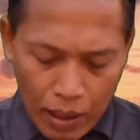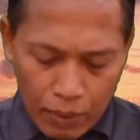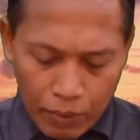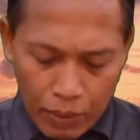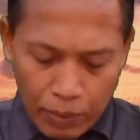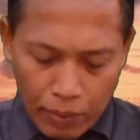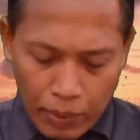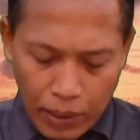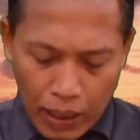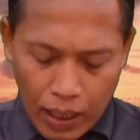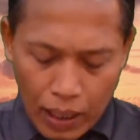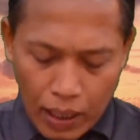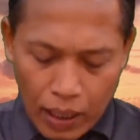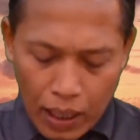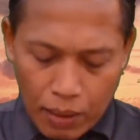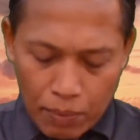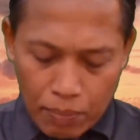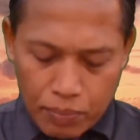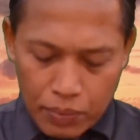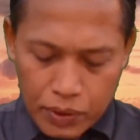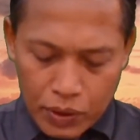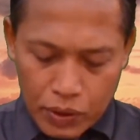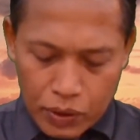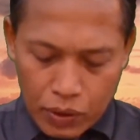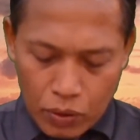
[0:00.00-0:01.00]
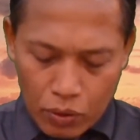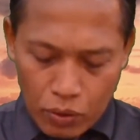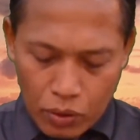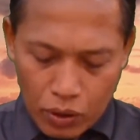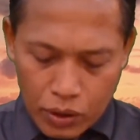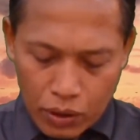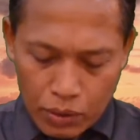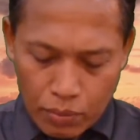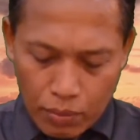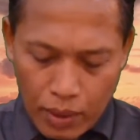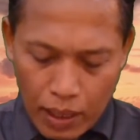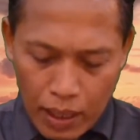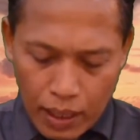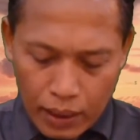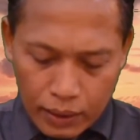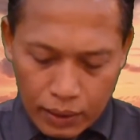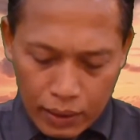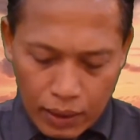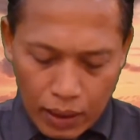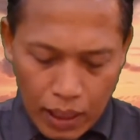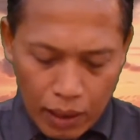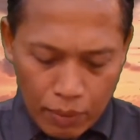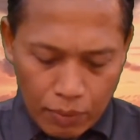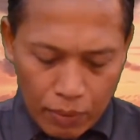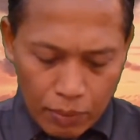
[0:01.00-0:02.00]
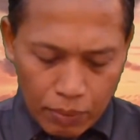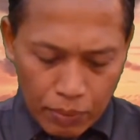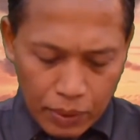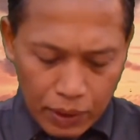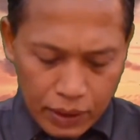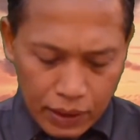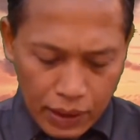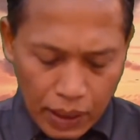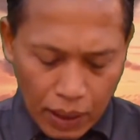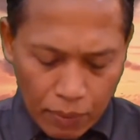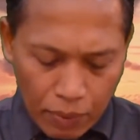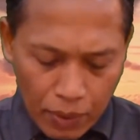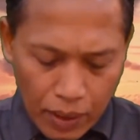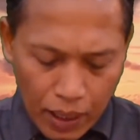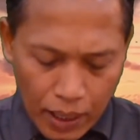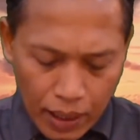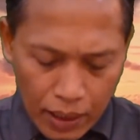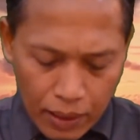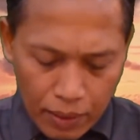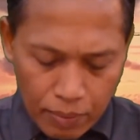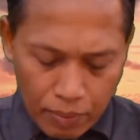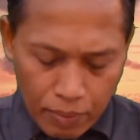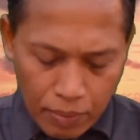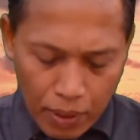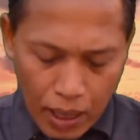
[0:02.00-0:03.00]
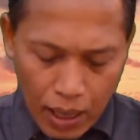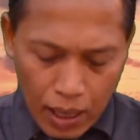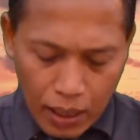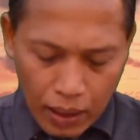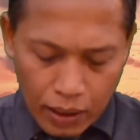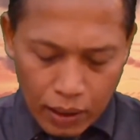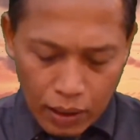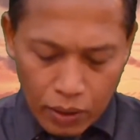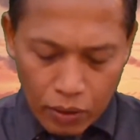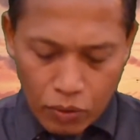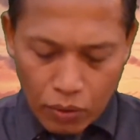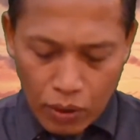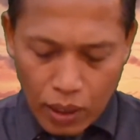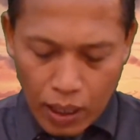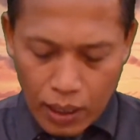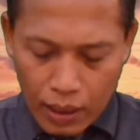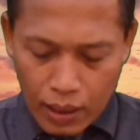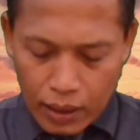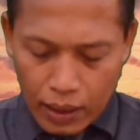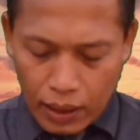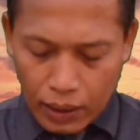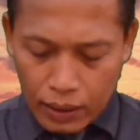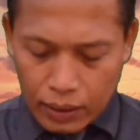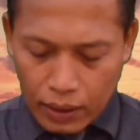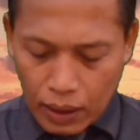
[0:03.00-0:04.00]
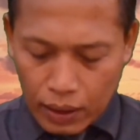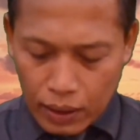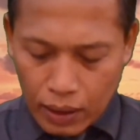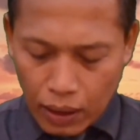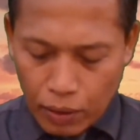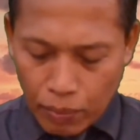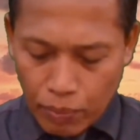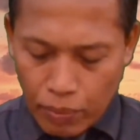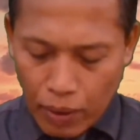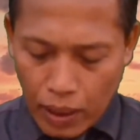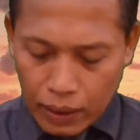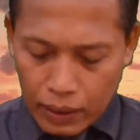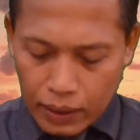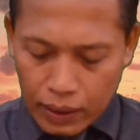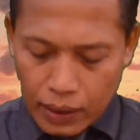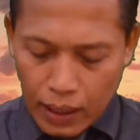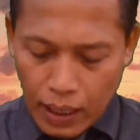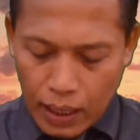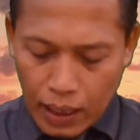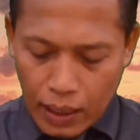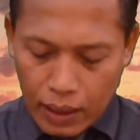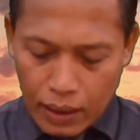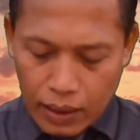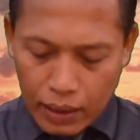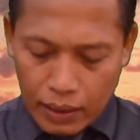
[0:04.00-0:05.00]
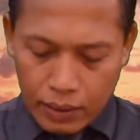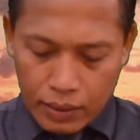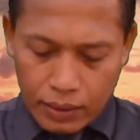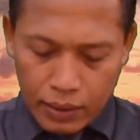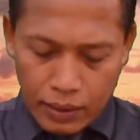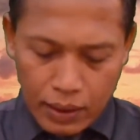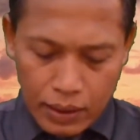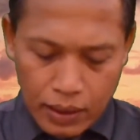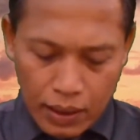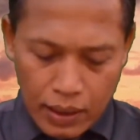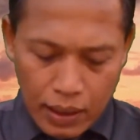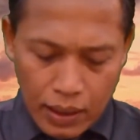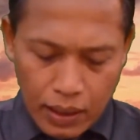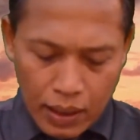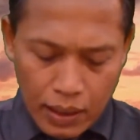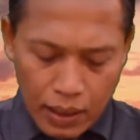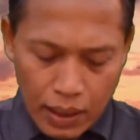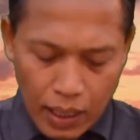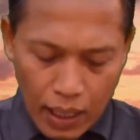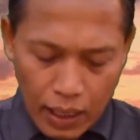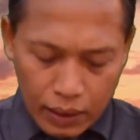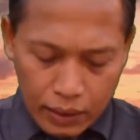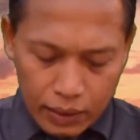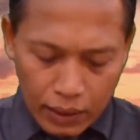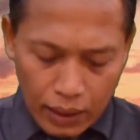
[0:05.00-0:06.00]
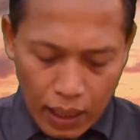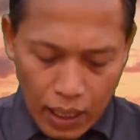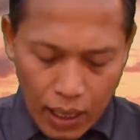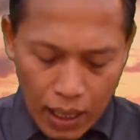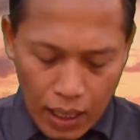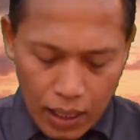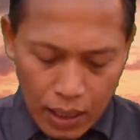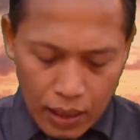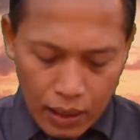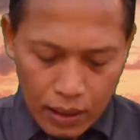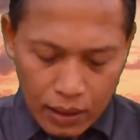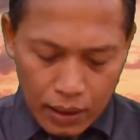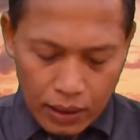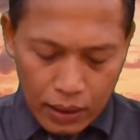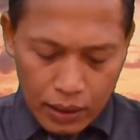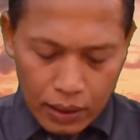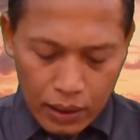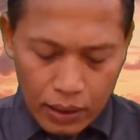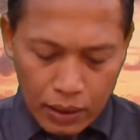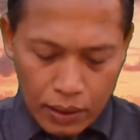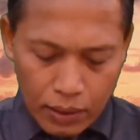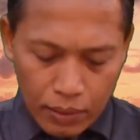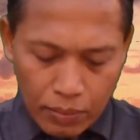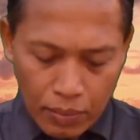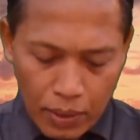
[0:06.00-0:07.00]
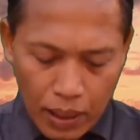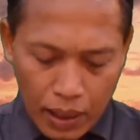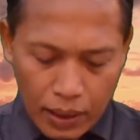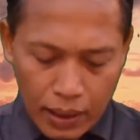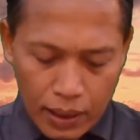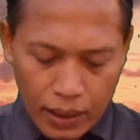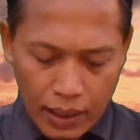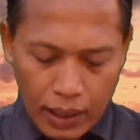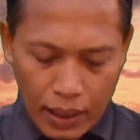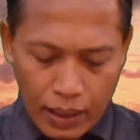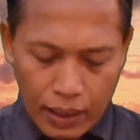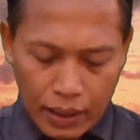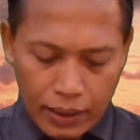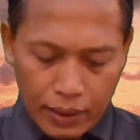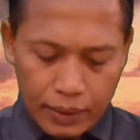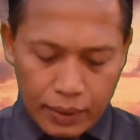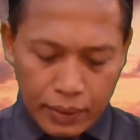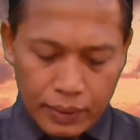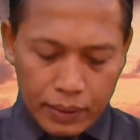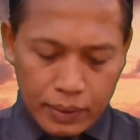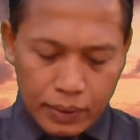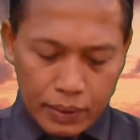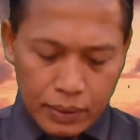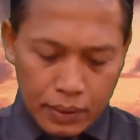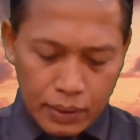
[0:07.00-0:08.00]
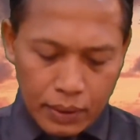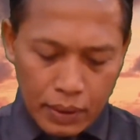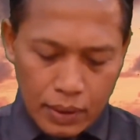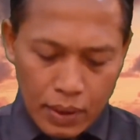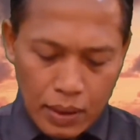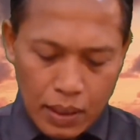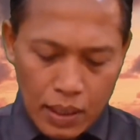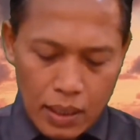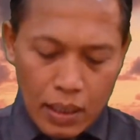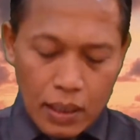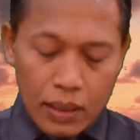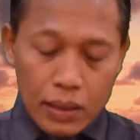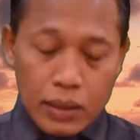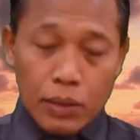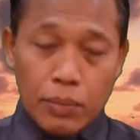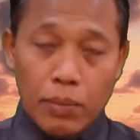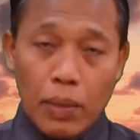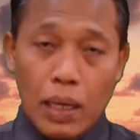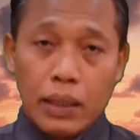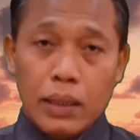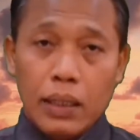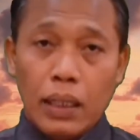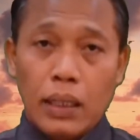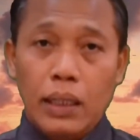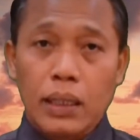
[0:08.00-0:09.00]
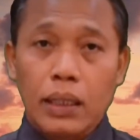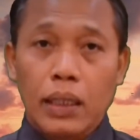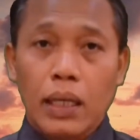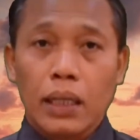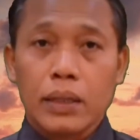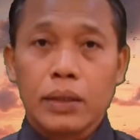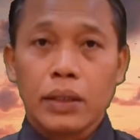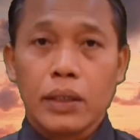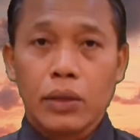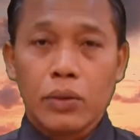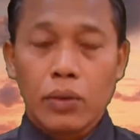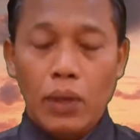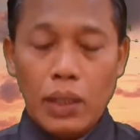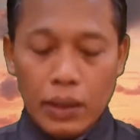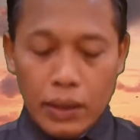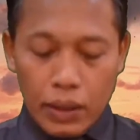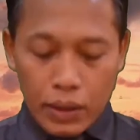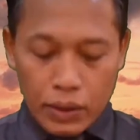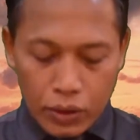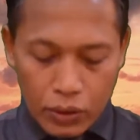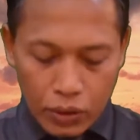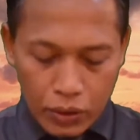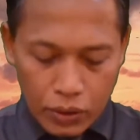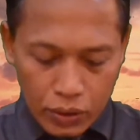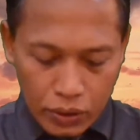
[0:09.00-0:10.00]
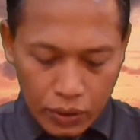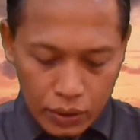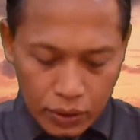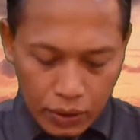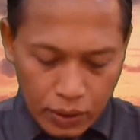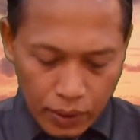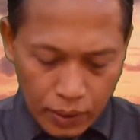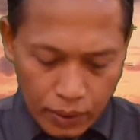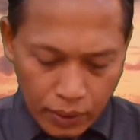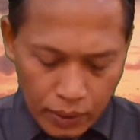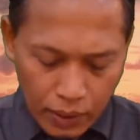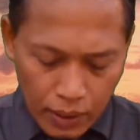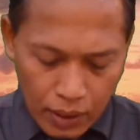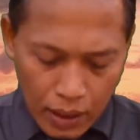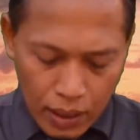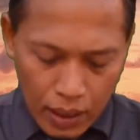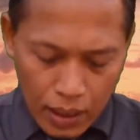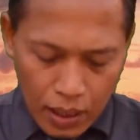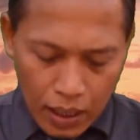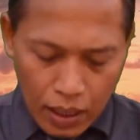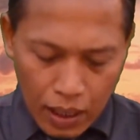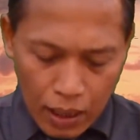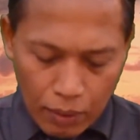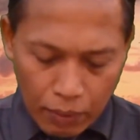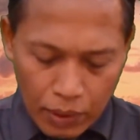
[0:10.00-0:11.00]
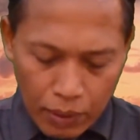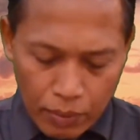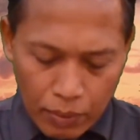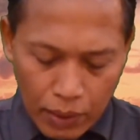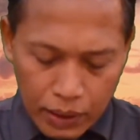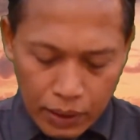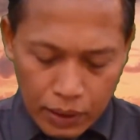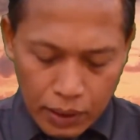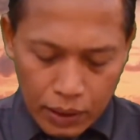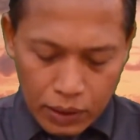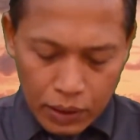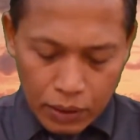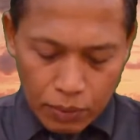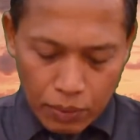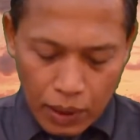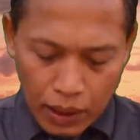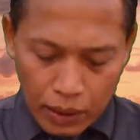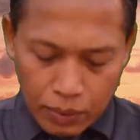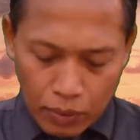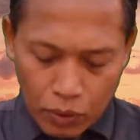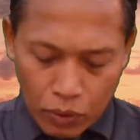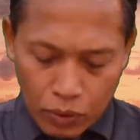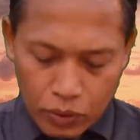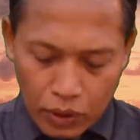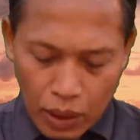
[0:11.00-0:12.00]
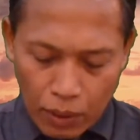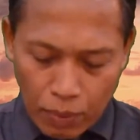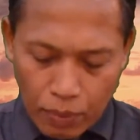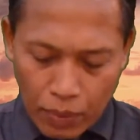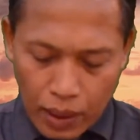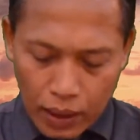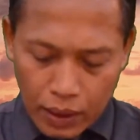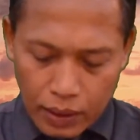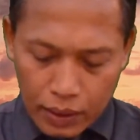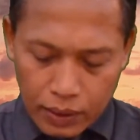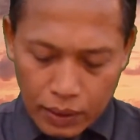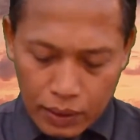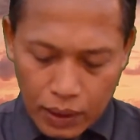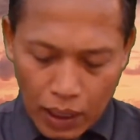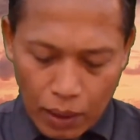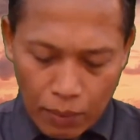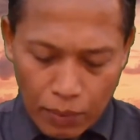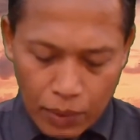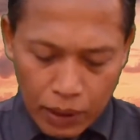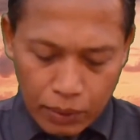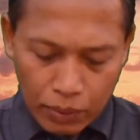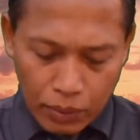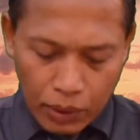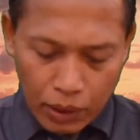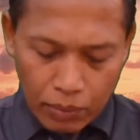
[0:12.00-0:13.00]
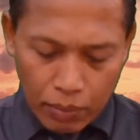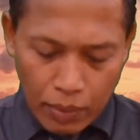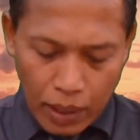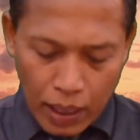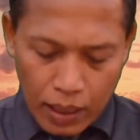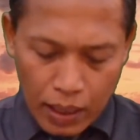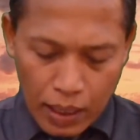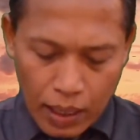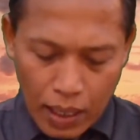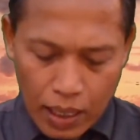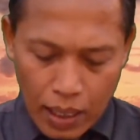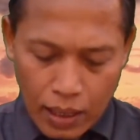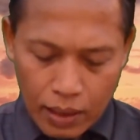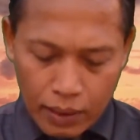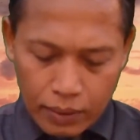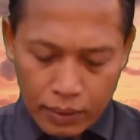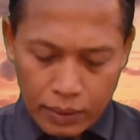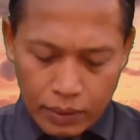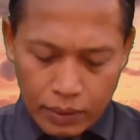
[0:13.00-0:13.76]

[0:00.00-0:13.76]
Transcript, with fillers: Kami berharap seluruh jemaat telah mempersiapkan bahan renungan dan tata kebaktian yang telah dibagikan. Jemaat yang dikasih Tuhan Yesus, kami majelis jemaat mengucapkan selamat beribadah